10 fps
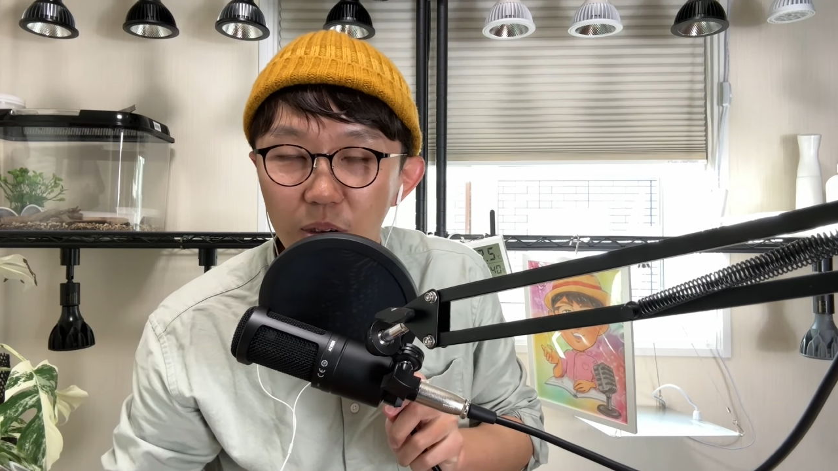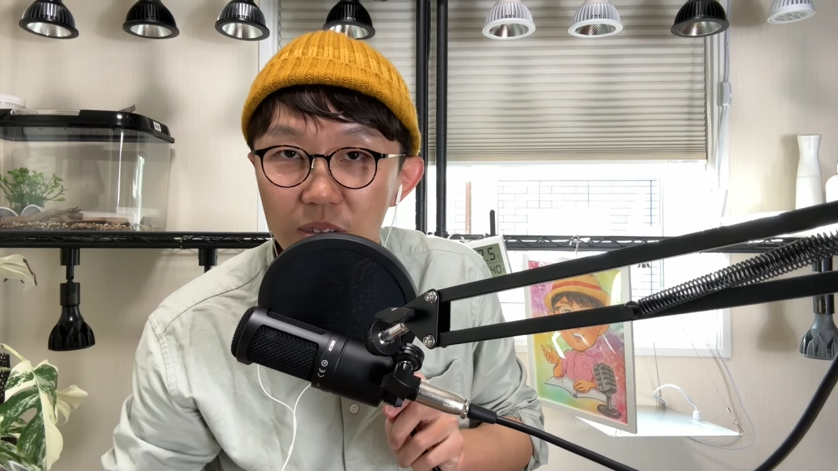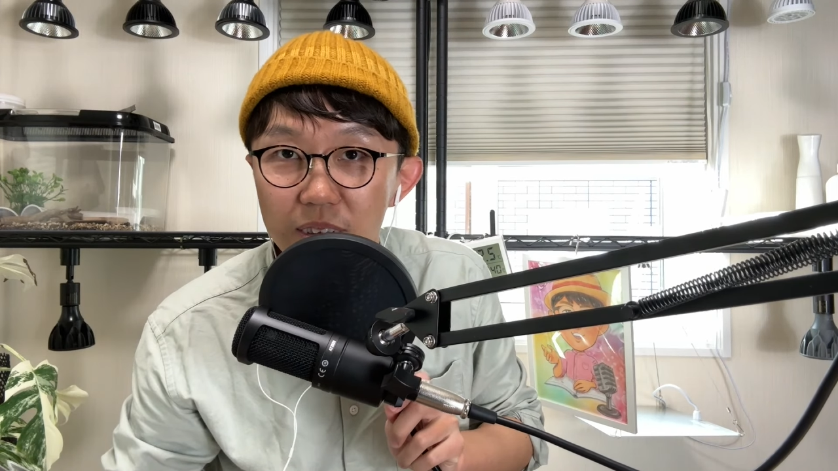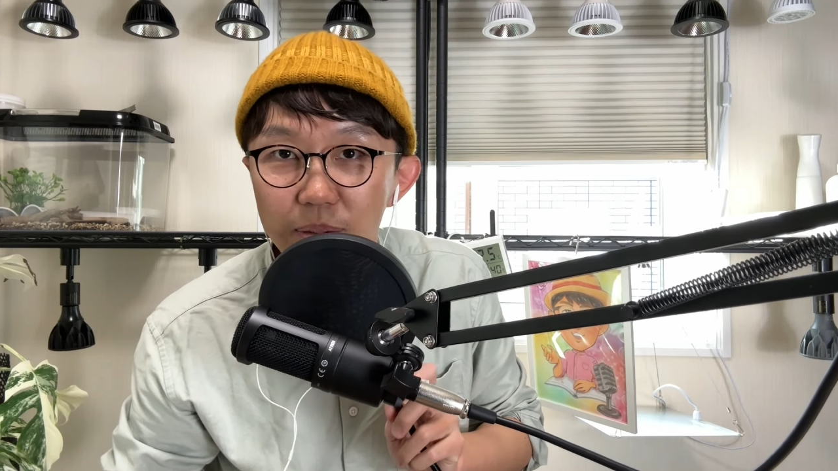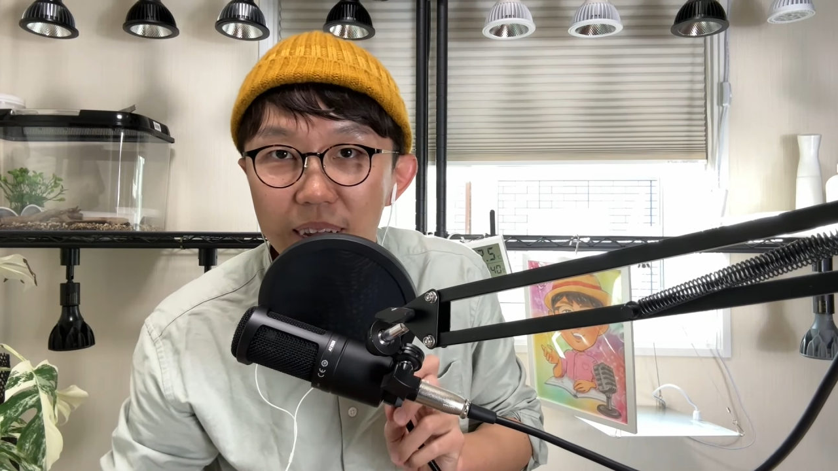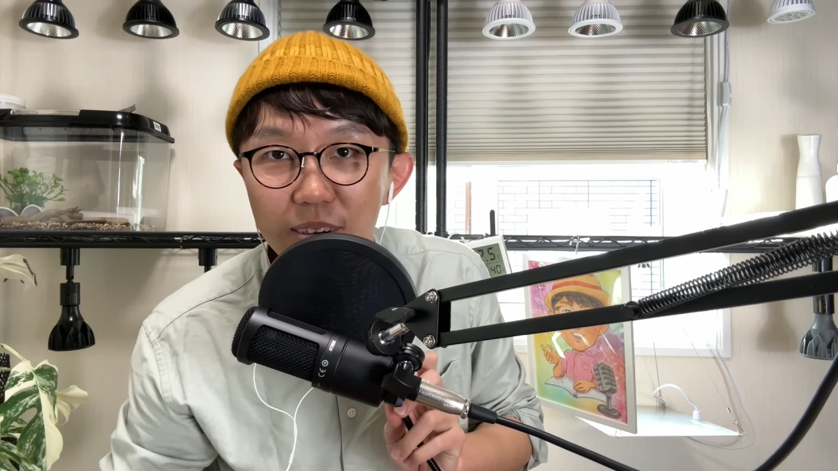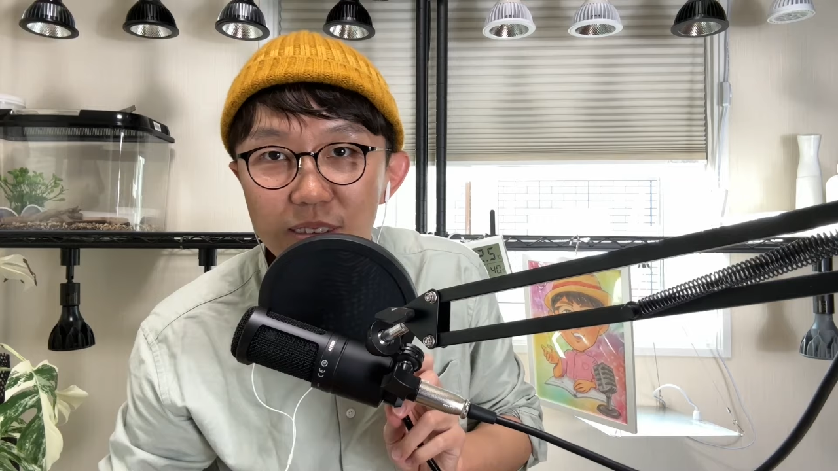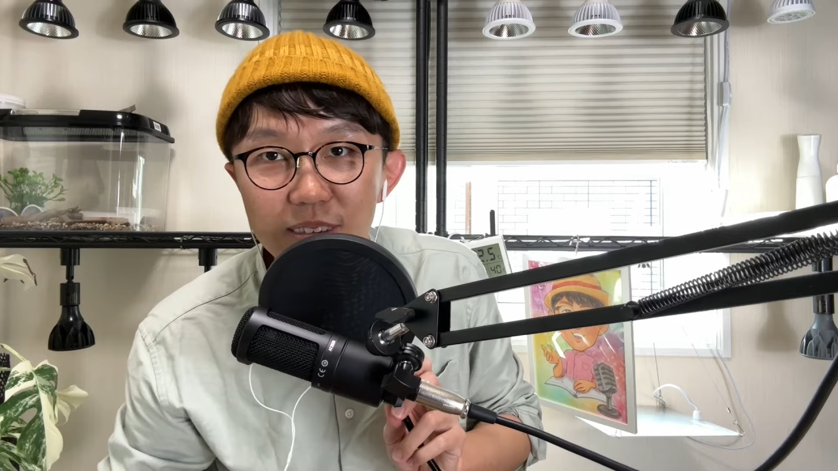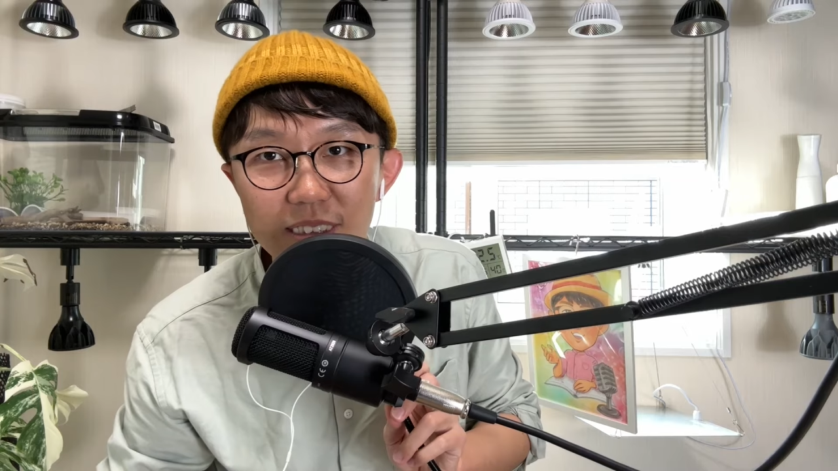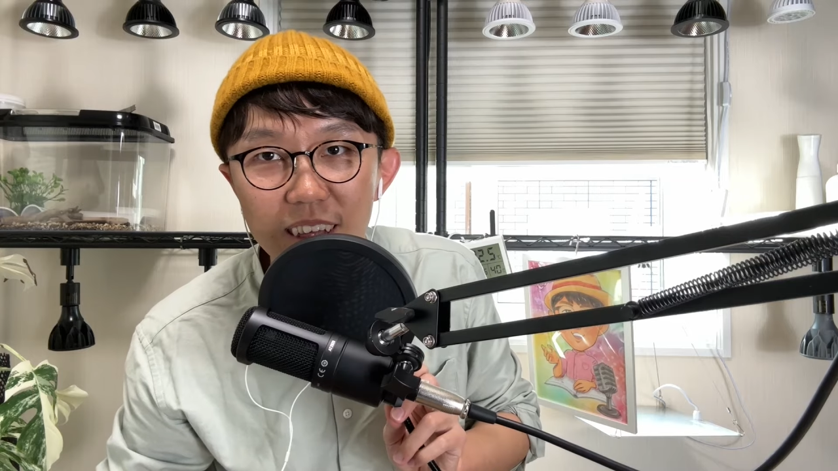押し花を
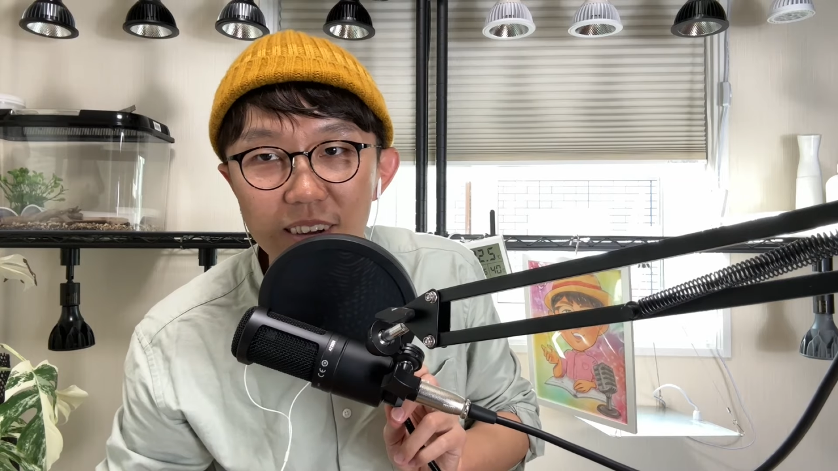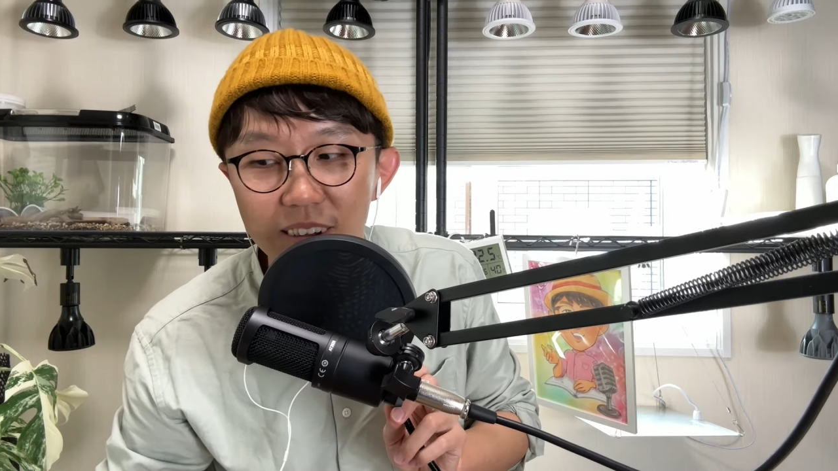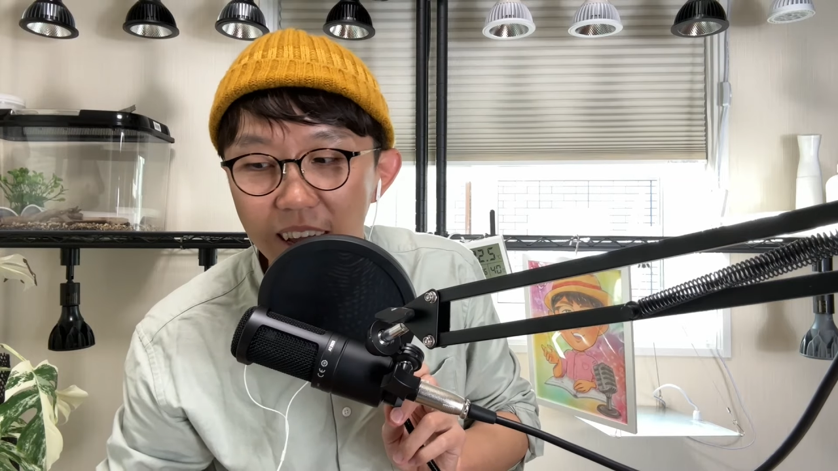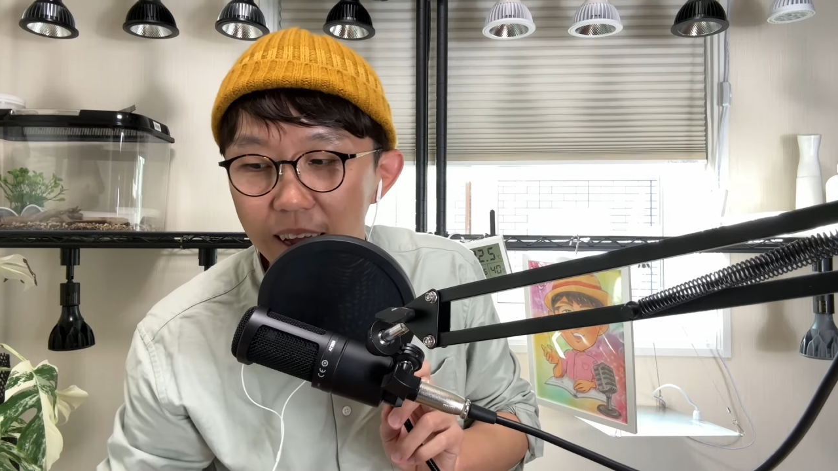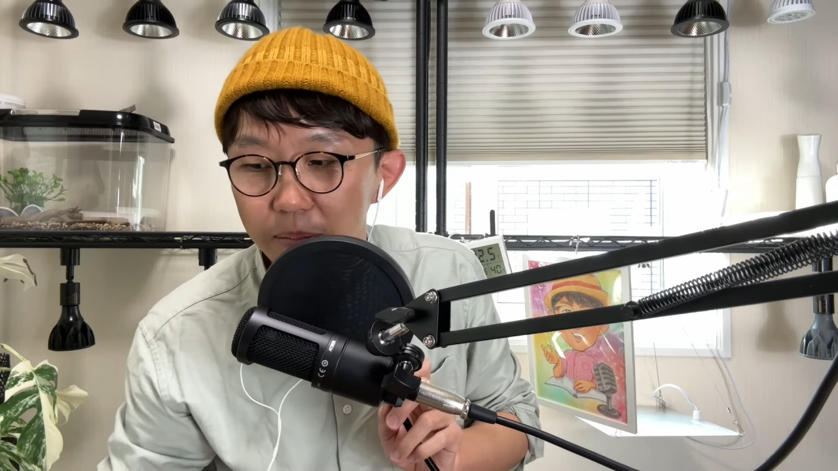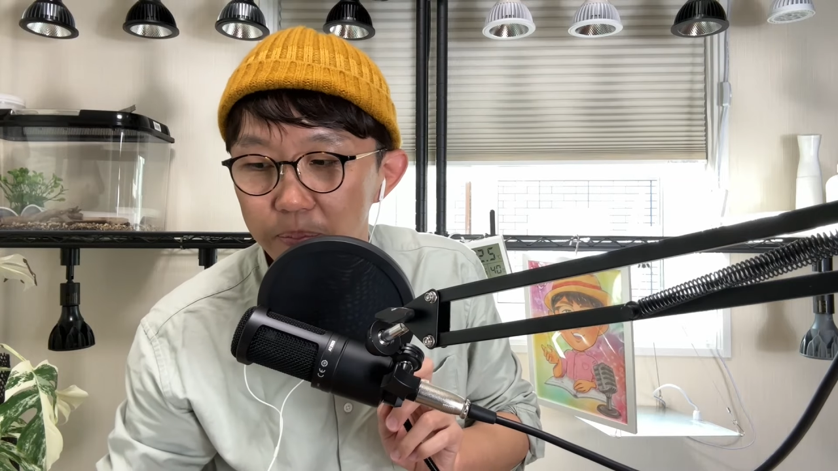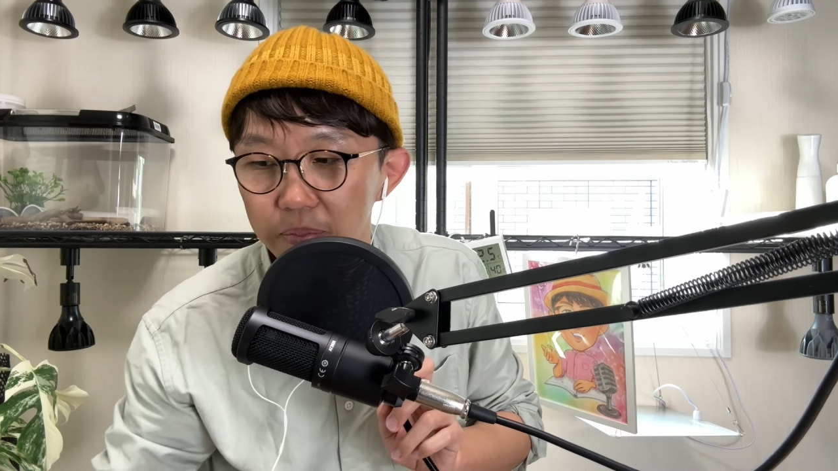作ったのよね。